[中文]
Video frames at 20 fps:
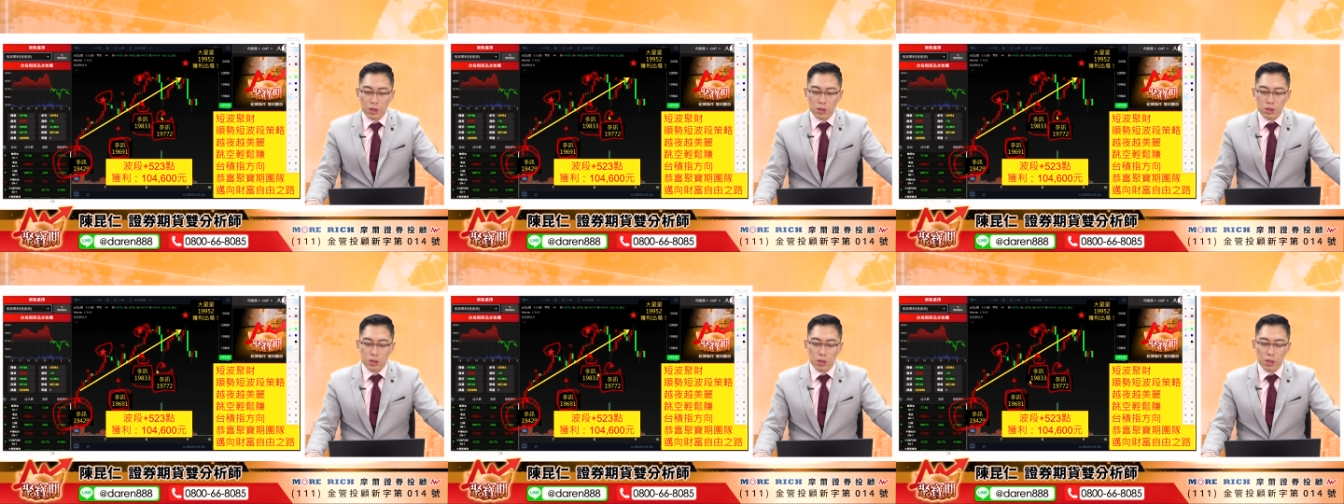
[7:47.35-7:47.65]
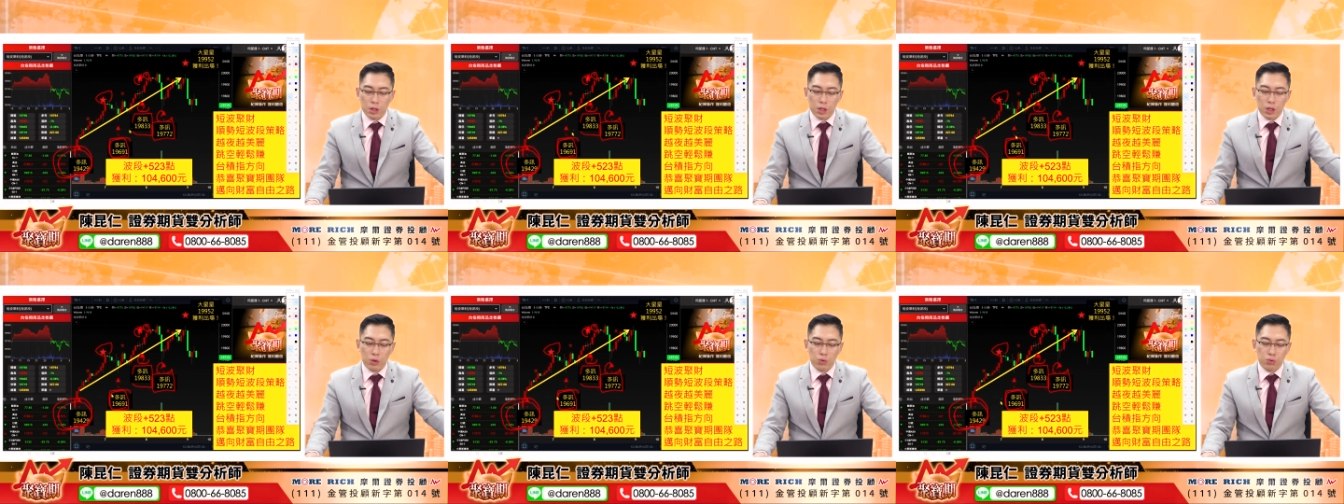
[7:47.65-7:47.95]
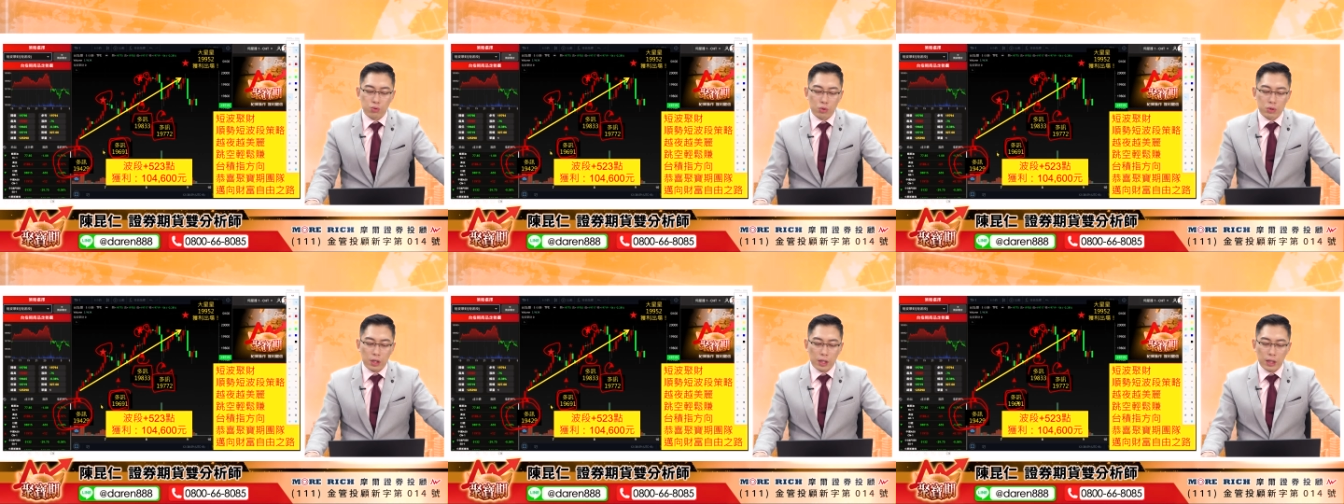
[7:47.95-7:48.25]
这里一路
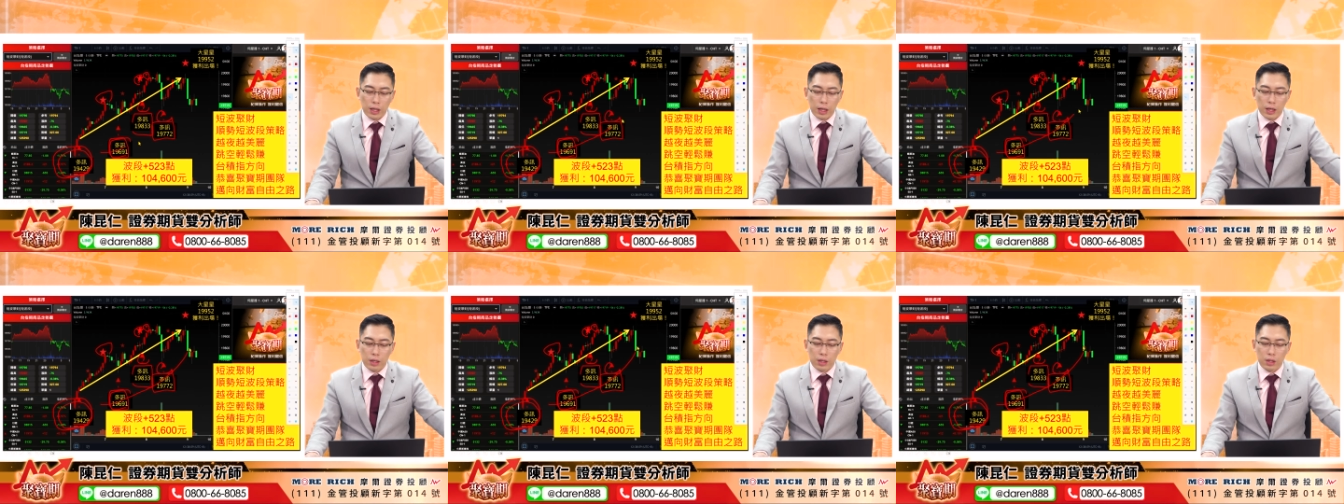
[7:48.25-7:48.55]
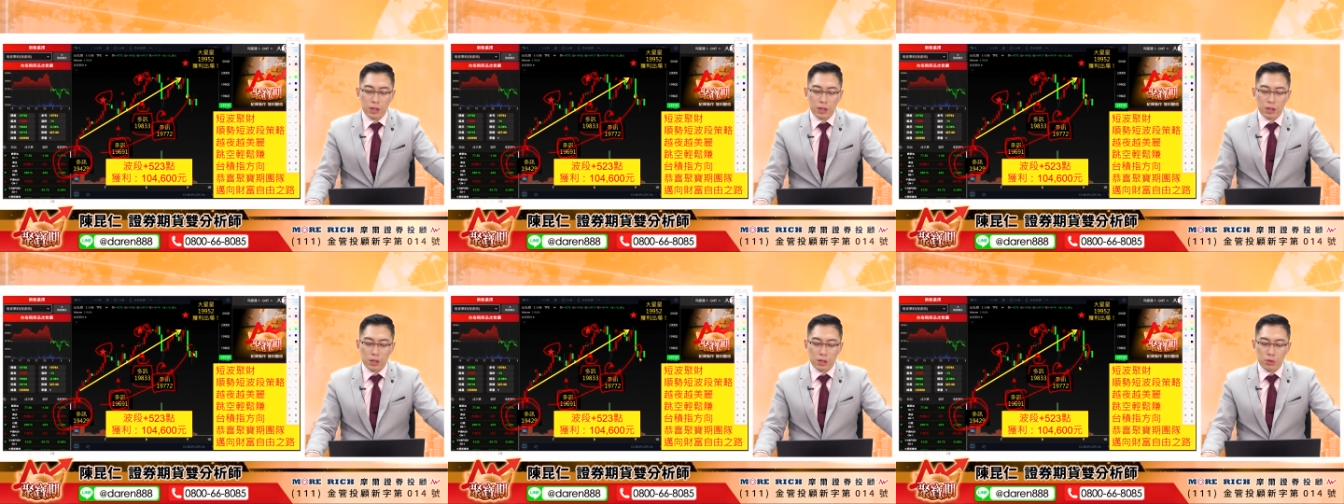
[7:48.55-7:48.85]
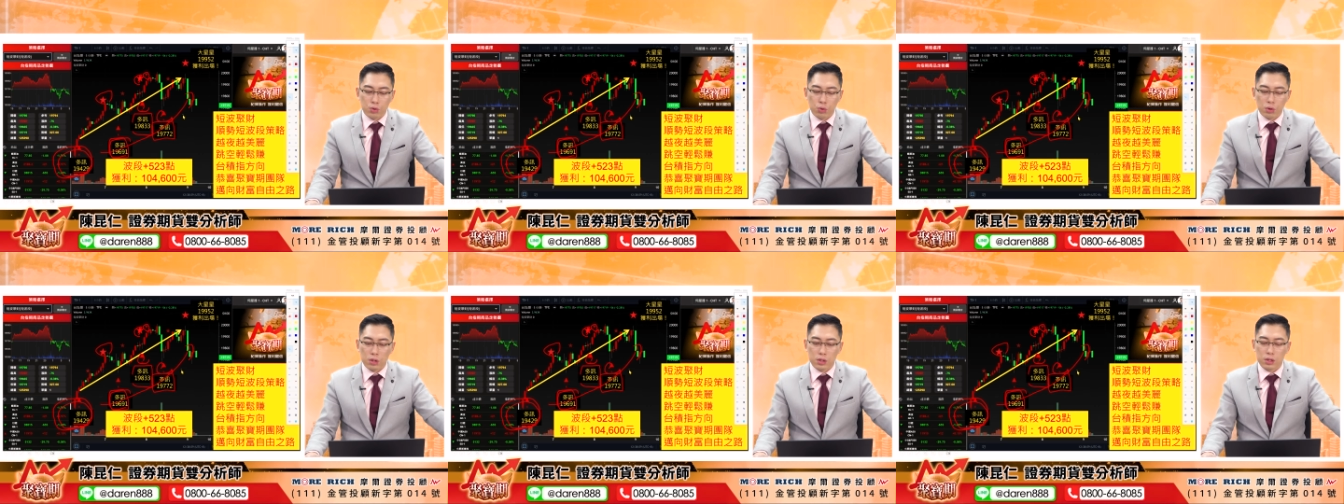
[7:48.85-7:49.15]
做上来，对，
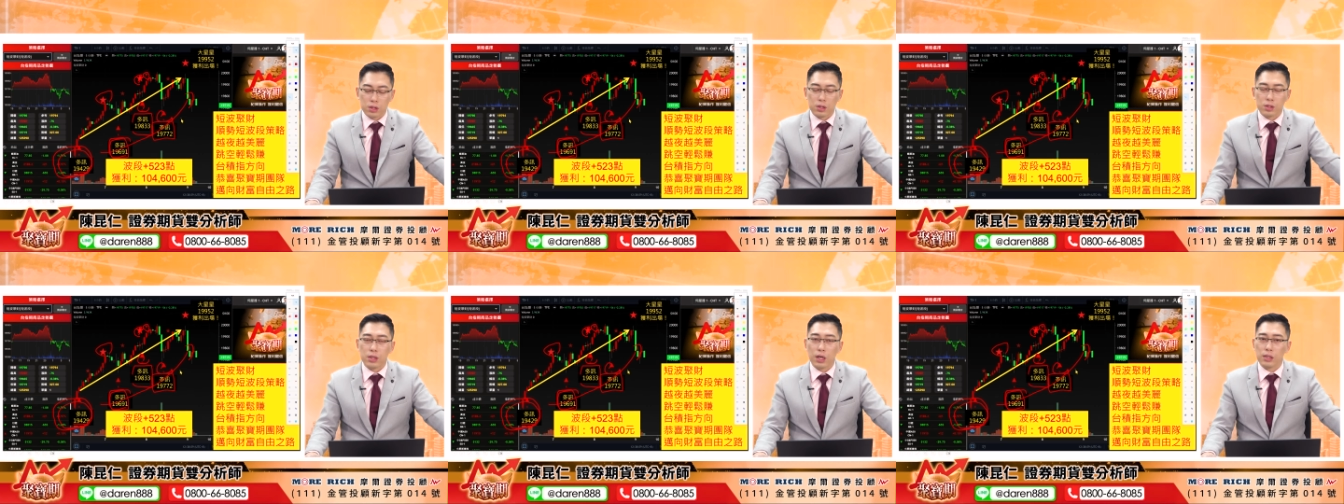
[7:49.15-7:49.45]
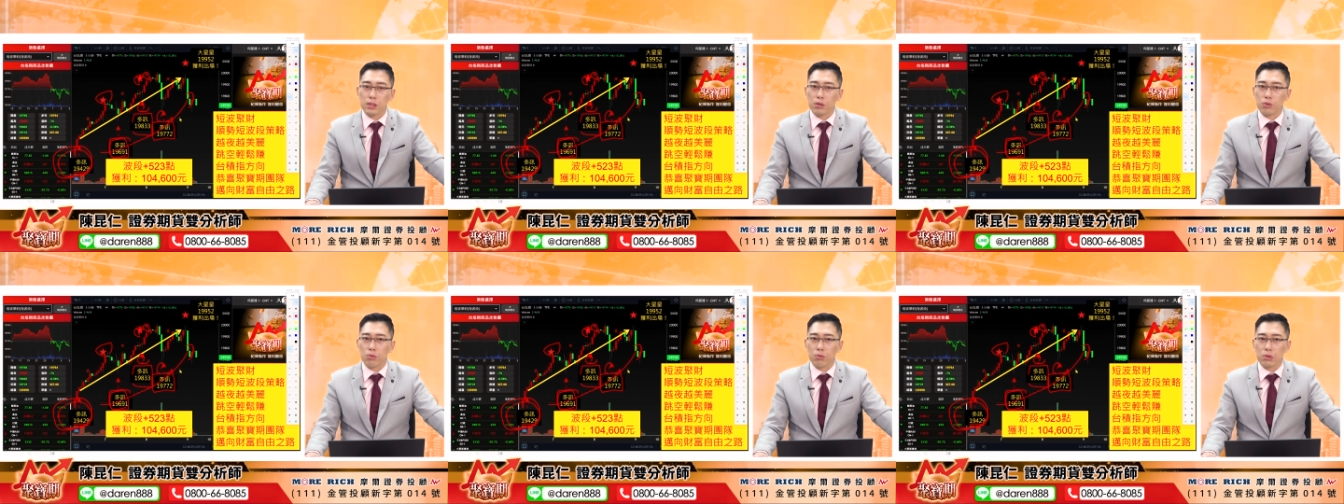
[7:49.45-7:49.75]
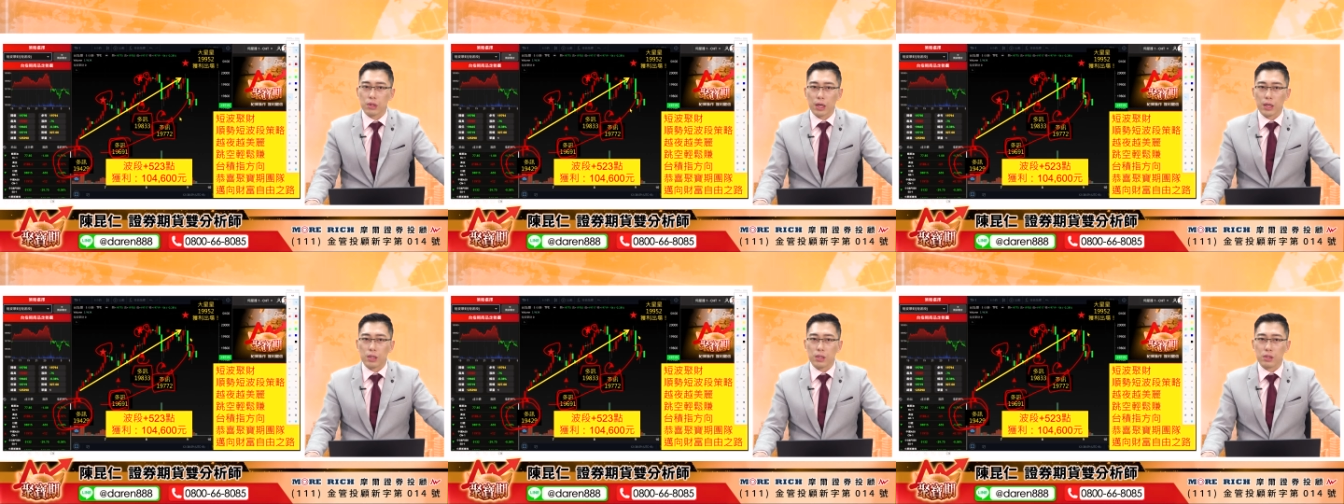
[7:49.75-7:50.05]
做了四趟的多
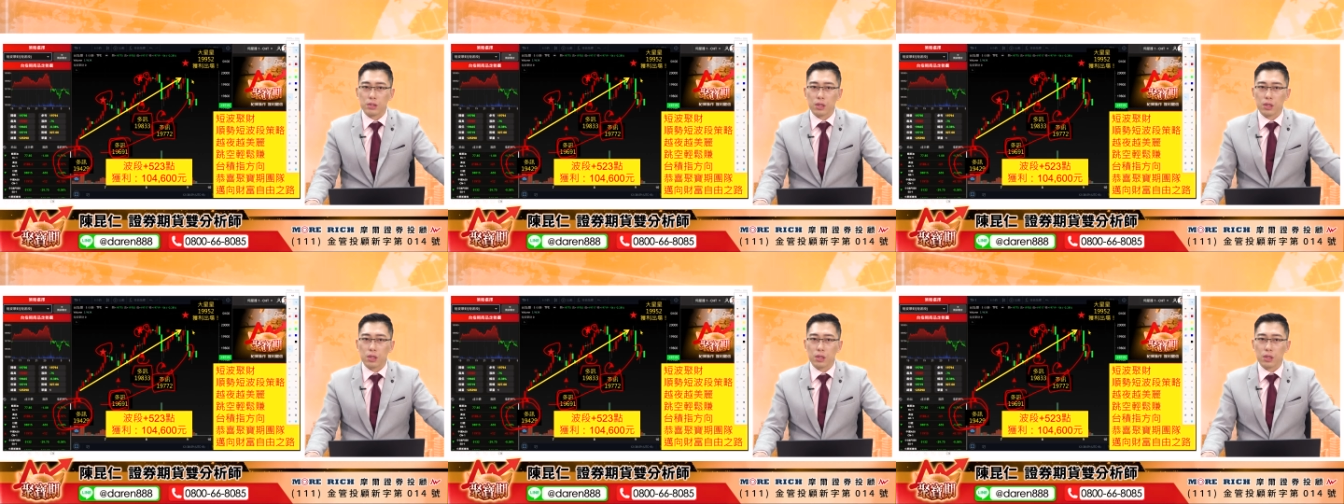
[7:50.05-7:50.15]
单。